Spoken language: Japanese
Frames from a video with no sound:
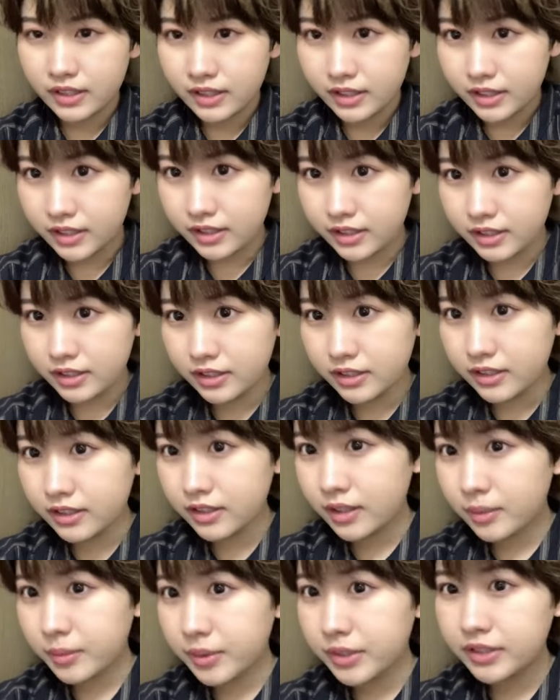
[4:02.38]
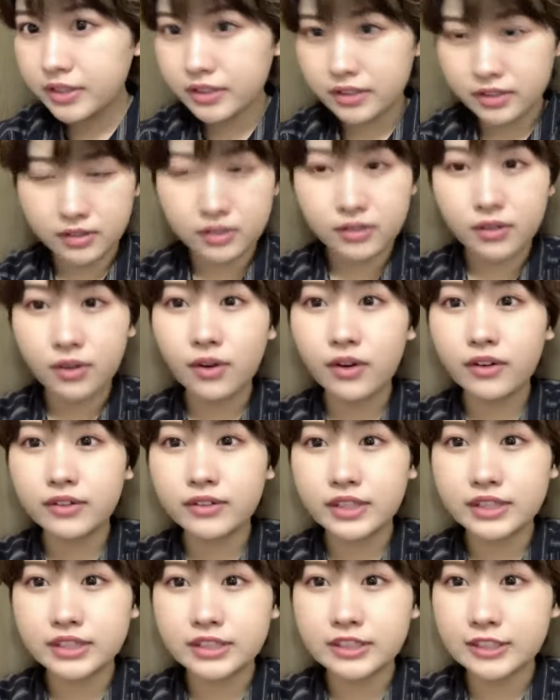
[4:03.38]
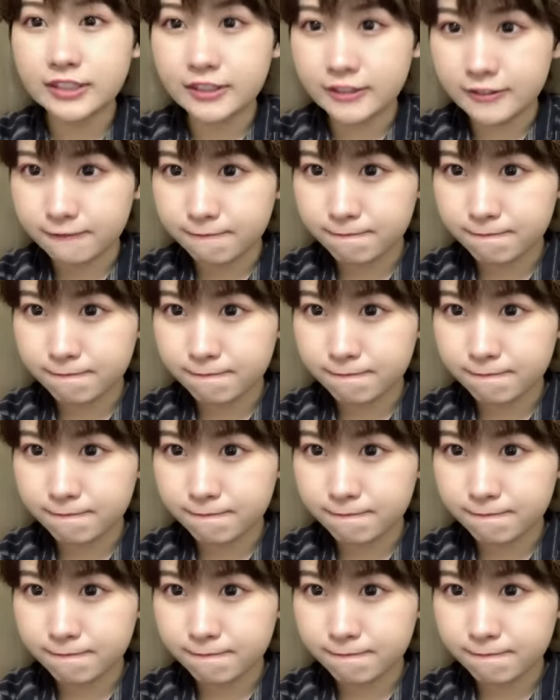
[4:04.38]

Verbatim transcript: 日に日にイケメンになってる。お、嬉しい。